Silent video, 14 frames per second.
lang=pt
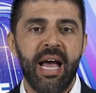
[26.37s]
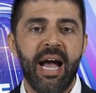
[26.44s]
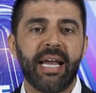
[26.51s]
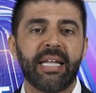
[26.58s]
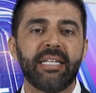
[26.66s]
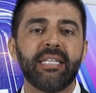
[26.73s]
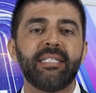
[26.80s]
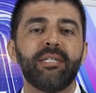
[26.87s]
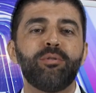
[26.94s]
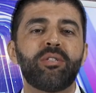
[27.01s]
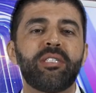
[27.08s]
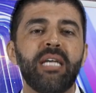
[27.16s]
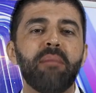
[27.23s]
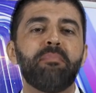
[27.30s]
Agradecendo
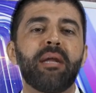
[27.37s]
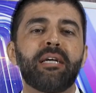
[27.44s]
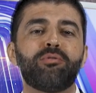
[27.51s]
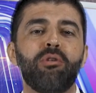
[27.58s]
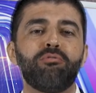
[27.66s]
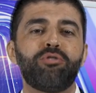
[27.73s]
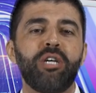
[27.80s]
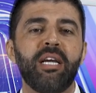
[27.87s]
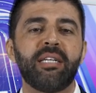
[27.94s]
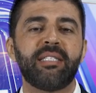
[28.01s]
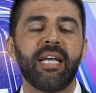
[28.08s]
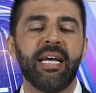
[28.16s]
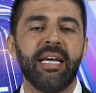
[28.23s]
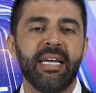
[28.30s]
sempre a sua
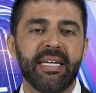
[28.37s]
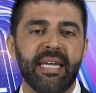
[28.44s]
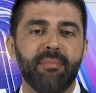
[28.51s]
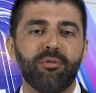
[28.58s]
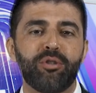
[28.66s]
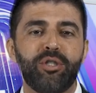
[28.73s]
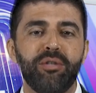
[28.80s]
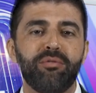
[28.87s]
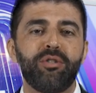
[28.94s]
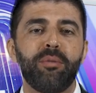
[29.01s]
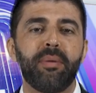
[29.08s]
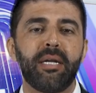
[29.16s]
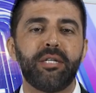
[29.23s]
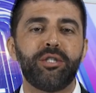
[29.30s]
audiência, que é motivo de
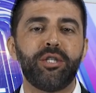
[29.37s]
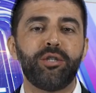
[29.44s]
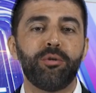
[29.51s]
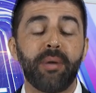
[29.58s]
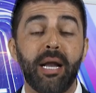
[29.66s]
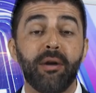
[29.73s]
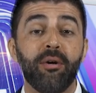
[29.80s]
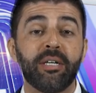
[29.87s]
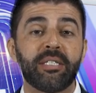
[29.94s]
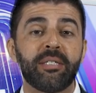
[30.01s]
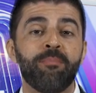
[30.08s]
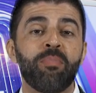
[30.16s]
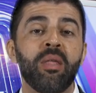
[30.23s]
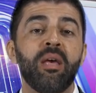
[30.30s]
prestígio para nós.